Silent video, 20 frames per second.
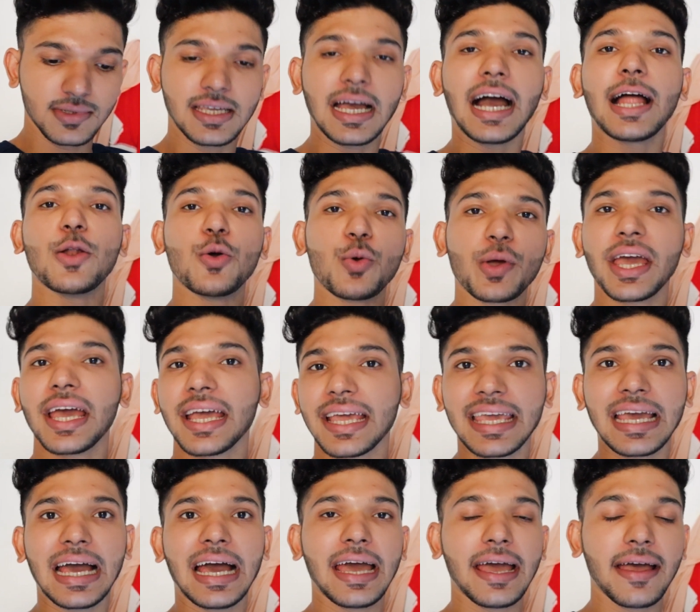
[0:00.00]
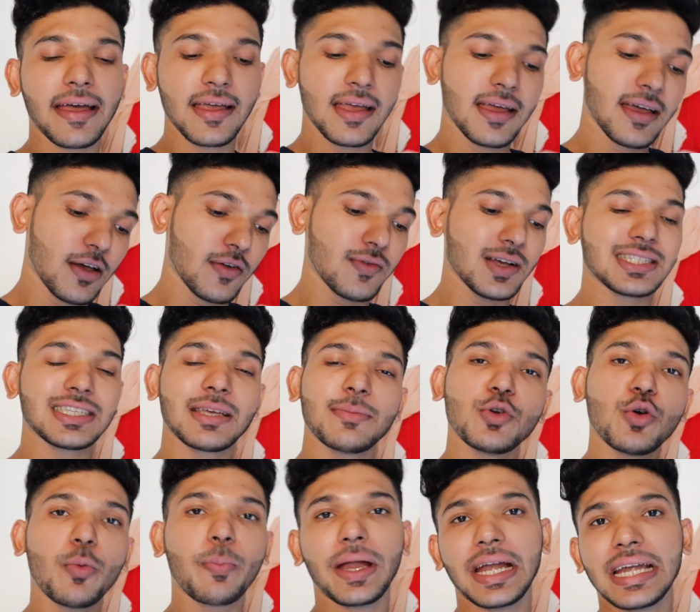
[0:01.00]
क्या लुक है क्या है वैसे
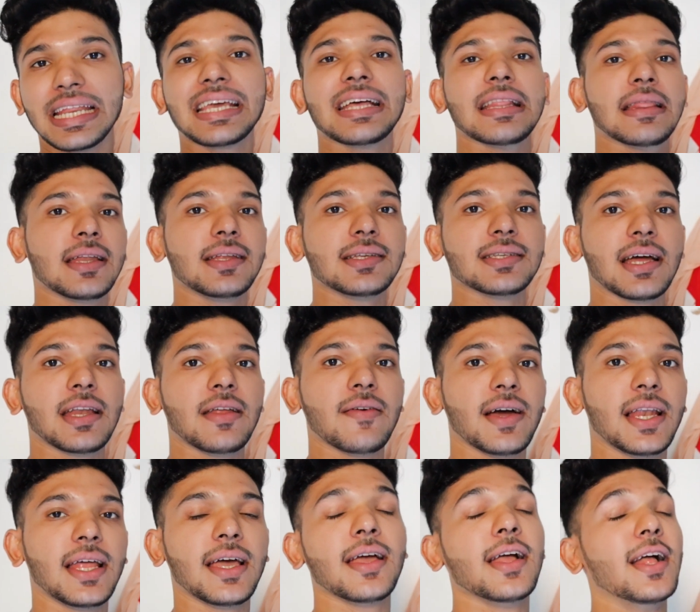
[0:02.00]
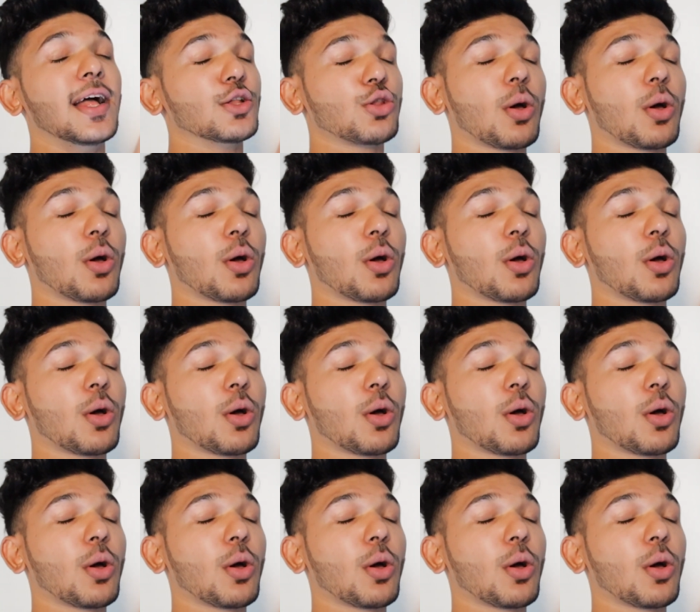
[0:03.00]
भी वो पेट के अंदर ही जाने वाला है